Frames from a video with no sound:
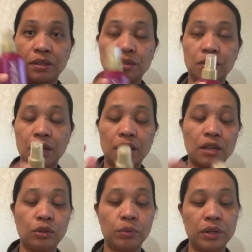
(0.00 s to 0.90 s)
So,
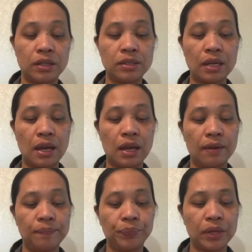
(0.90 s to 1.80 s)
nandito din sa
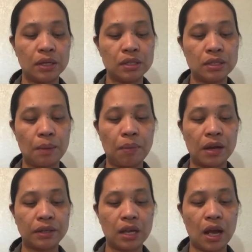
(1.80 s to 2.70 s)
sa
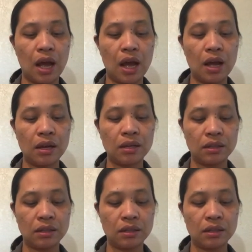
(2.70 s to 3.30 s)
back niya ang